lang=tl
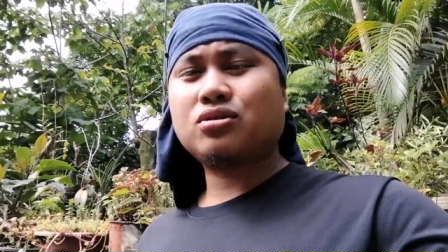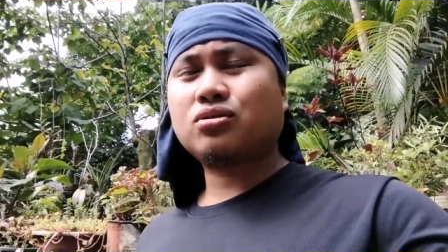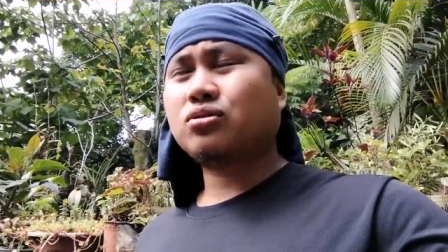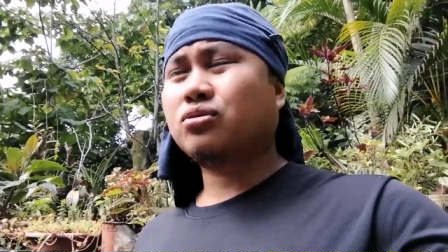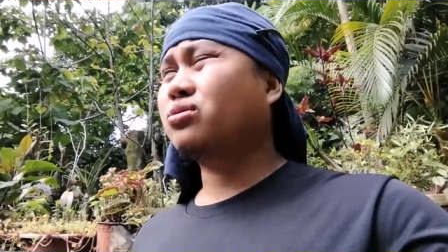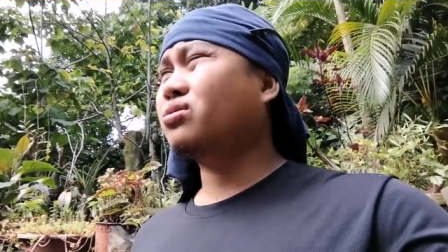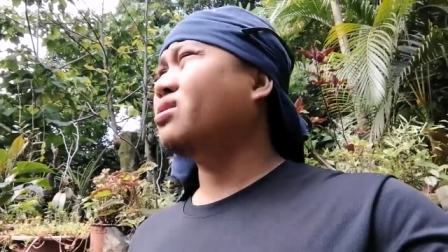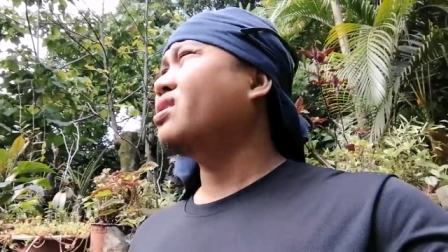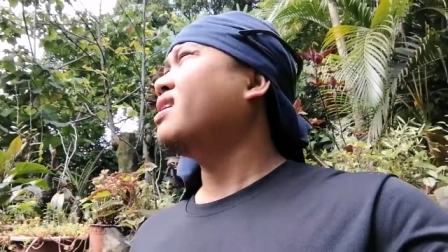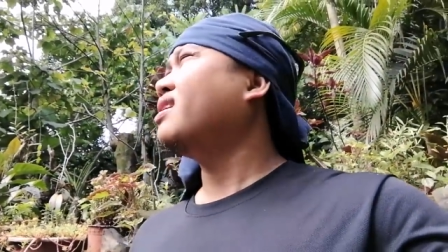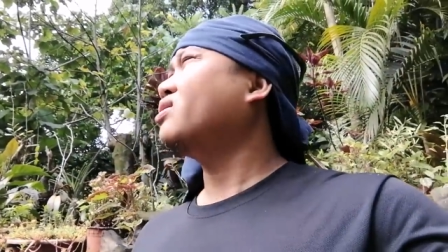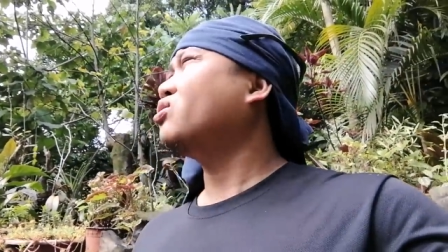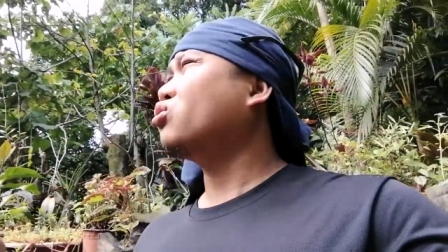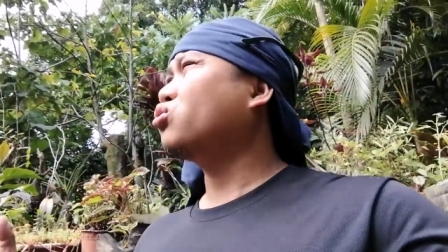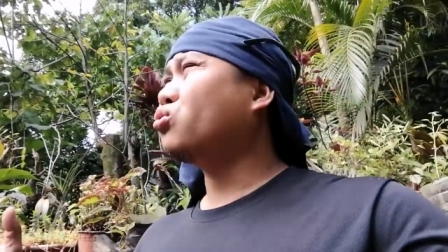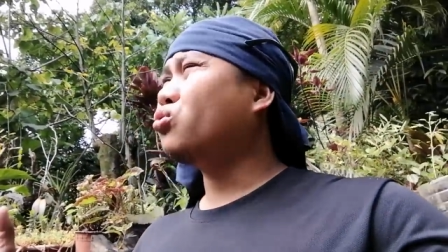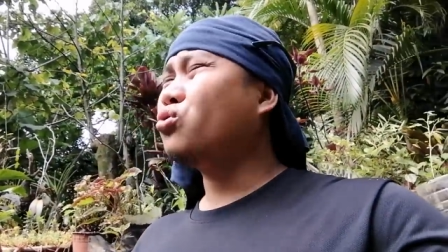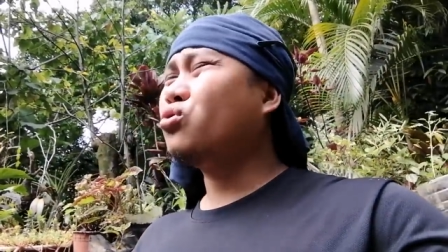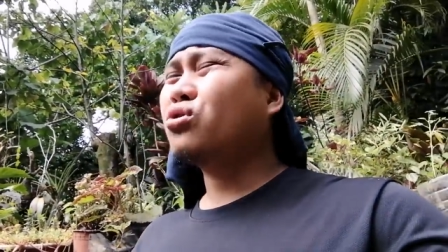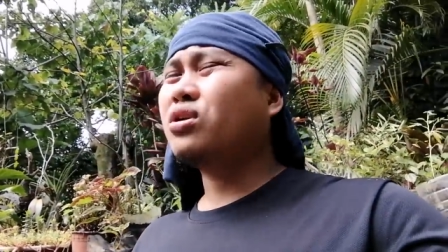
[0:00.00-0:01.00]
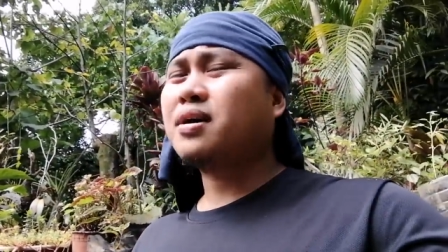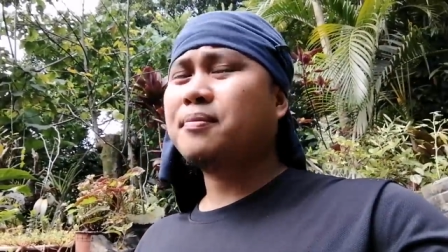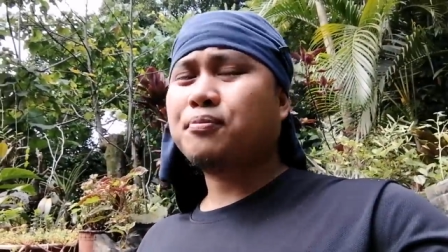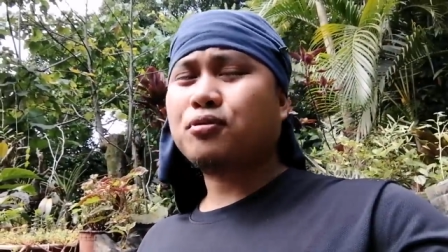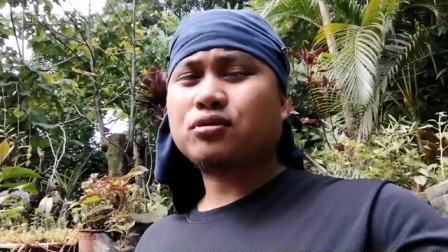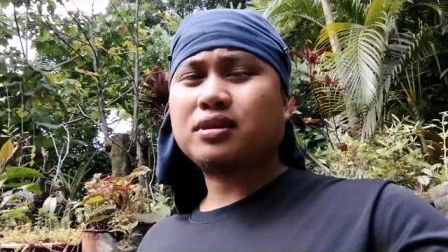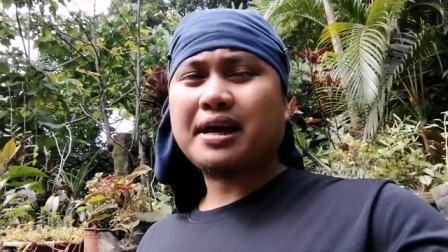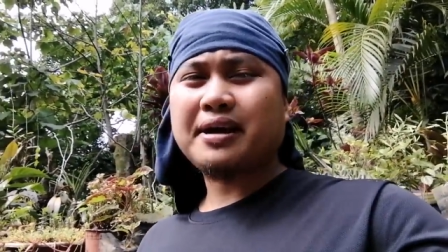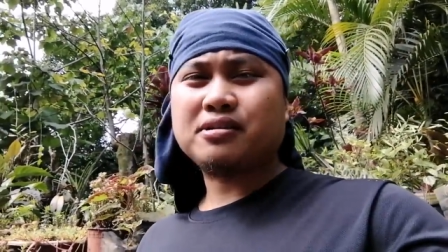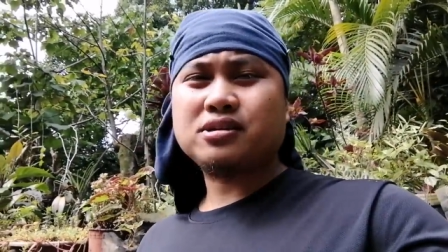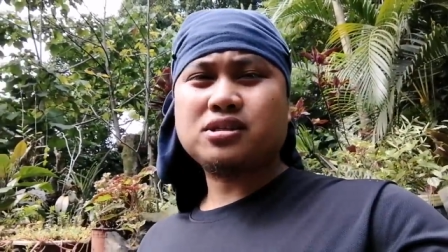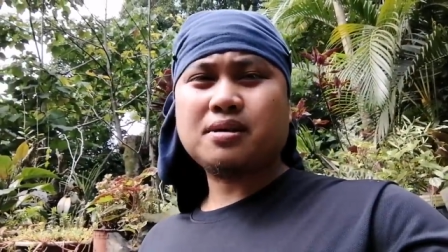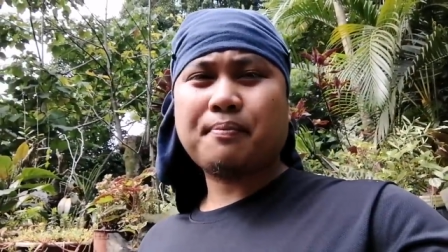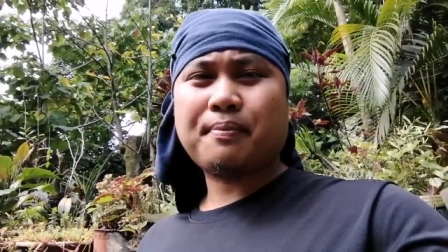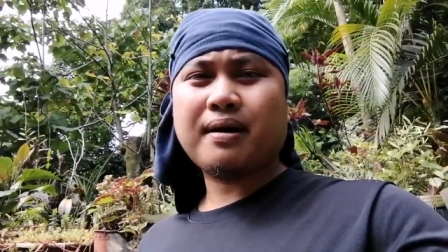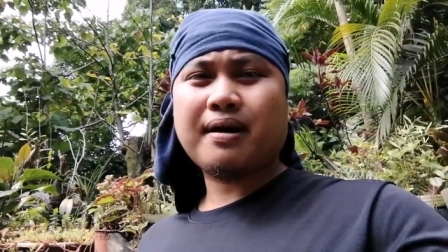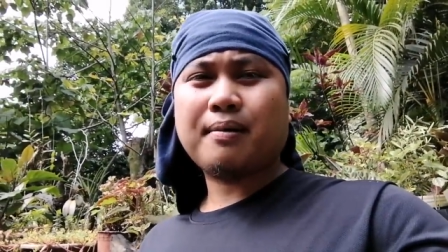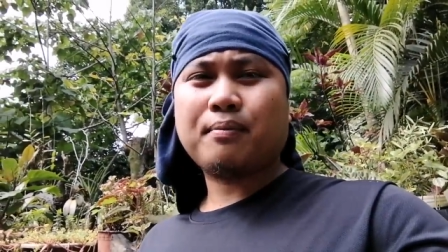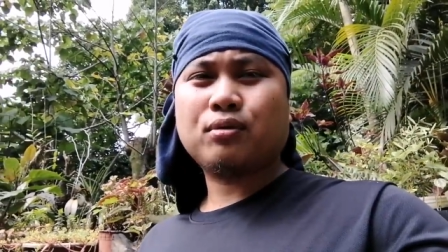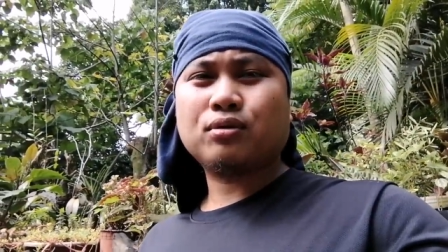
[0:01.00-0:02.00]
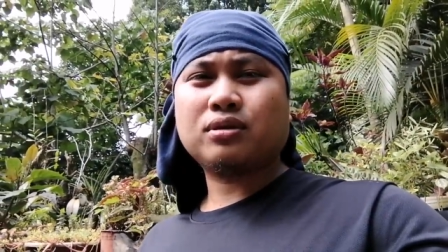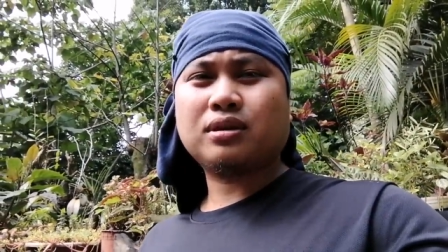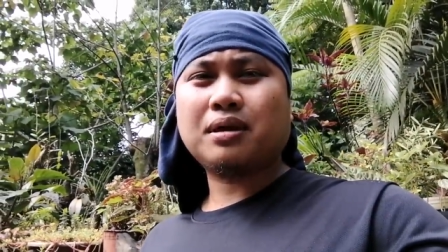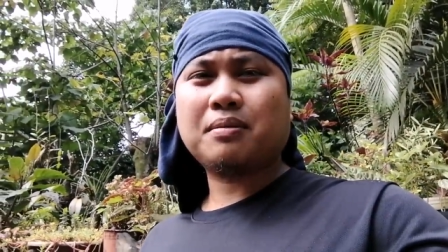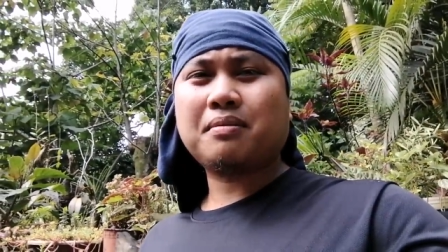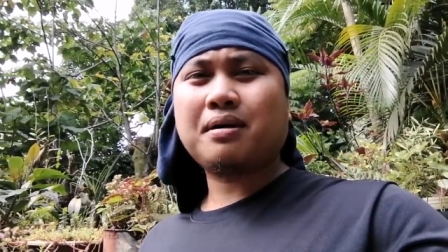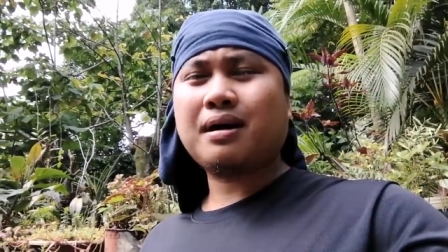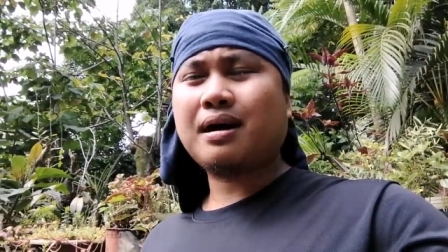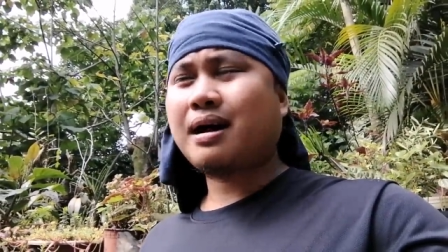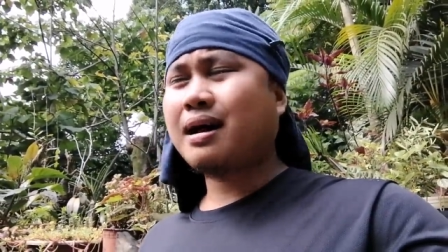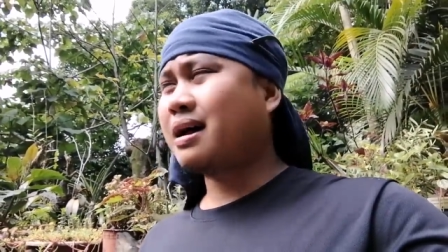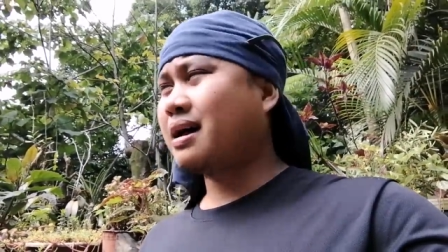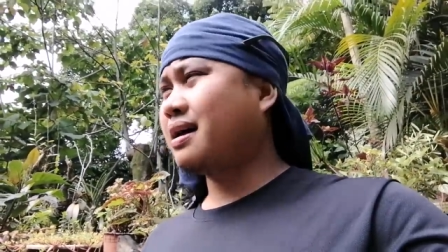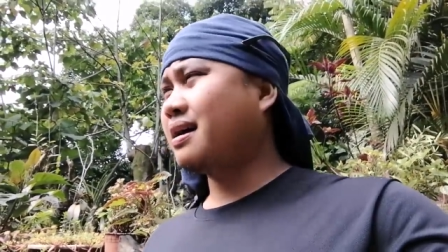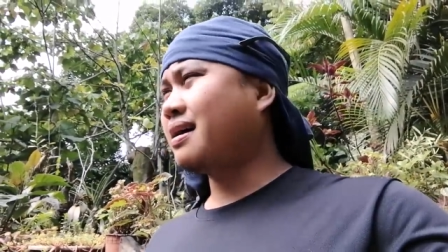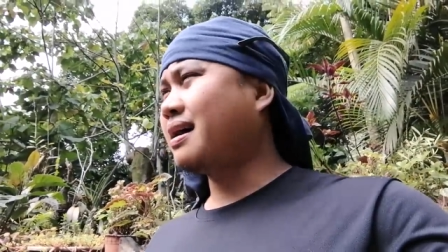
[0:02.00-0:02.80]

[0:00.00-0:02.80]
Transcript: So, tutulong lang po tayo sa pag-abot ng mga